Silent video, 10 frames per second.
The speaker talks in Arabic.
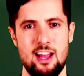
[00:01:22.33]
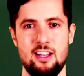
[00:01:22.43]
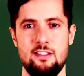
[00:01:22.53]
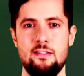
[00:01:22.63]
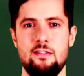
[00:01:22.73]

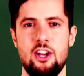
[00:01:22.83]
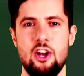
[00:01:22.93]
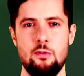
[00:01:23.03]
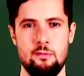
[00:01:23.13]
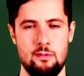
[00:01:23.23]
عند
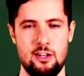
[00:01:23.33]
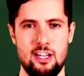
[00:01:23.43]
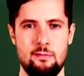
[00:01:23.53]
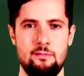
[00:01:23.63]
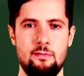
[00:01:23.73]

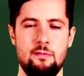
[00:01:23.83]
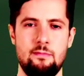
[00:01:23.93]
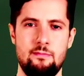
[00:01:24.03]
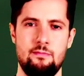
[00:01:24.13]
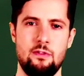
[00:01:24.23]
ربهم
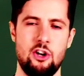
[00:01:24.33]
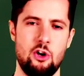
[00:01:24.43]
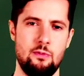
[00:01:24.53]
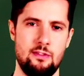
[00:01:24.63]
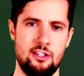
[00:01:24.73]

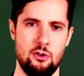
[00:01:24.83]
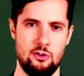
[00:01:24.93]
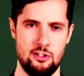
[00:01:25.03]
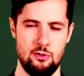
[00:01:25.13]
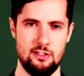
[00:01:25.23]
وماذا
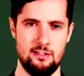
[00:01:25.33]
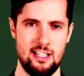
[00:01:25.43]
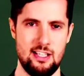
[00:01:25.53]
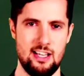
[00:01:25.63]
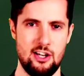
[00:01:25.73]
يريد
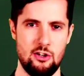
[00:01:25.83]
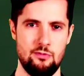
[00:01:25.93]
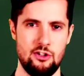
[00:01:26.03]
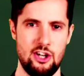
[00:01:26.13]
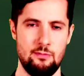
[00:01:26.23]
الانسان
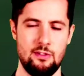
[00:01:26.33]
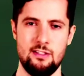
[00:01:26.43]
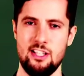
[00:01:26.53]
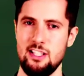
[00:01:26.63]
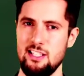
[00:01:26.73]
اكثر
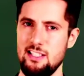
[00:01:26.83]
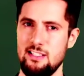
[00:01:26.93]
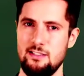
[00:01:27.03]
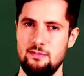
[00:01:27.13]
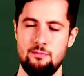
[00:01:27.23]
من
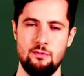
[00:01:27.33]
ذلك